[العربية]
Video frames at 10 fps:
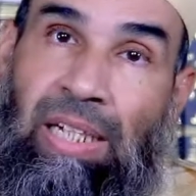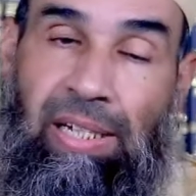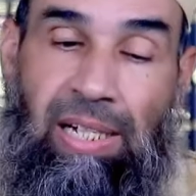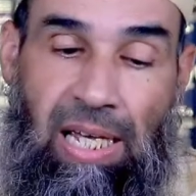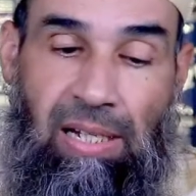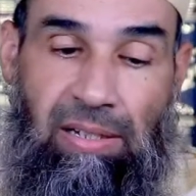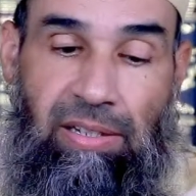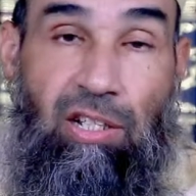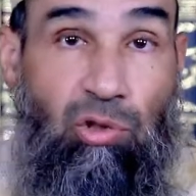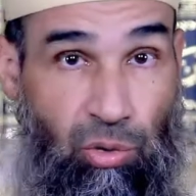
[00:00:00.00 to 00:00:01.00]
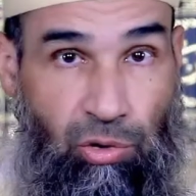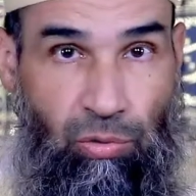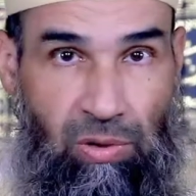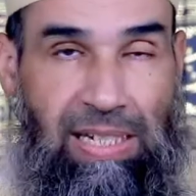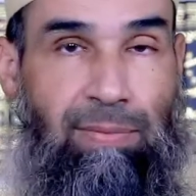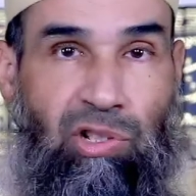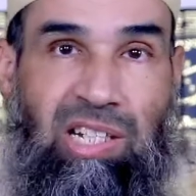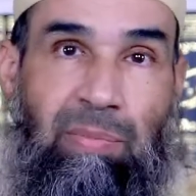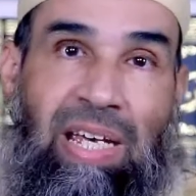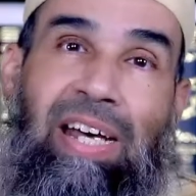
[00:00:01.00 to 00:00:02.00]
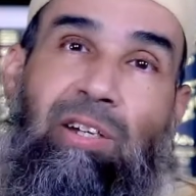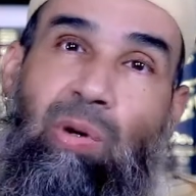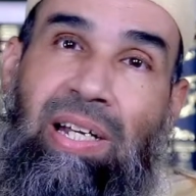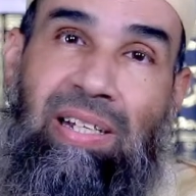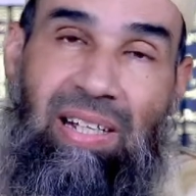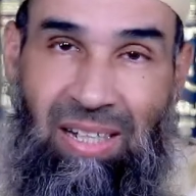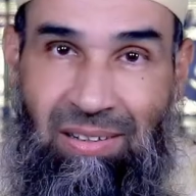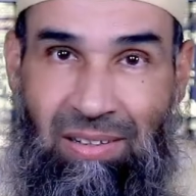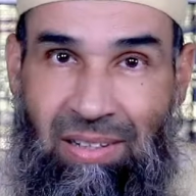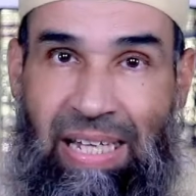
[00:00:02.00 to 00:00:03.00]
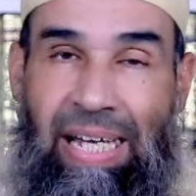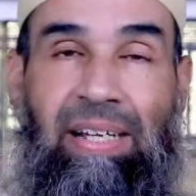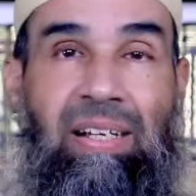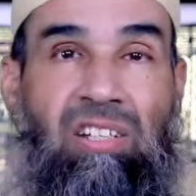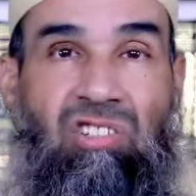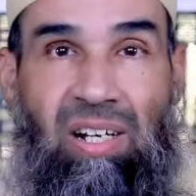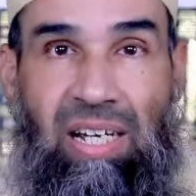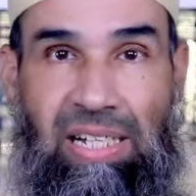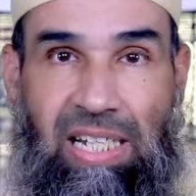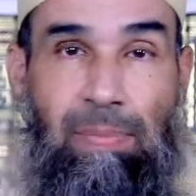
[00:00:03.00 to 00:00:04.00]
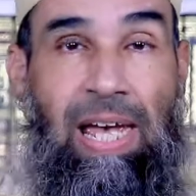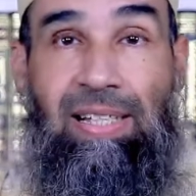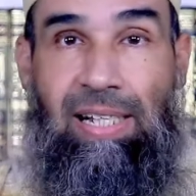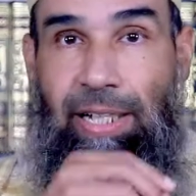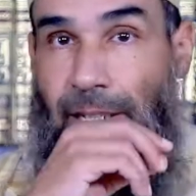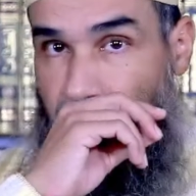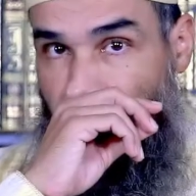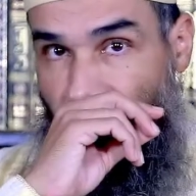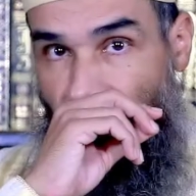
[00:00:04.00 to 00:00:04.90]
يعني هل يجوز للمسلم أن يهنئ النصرانية بهذا العيد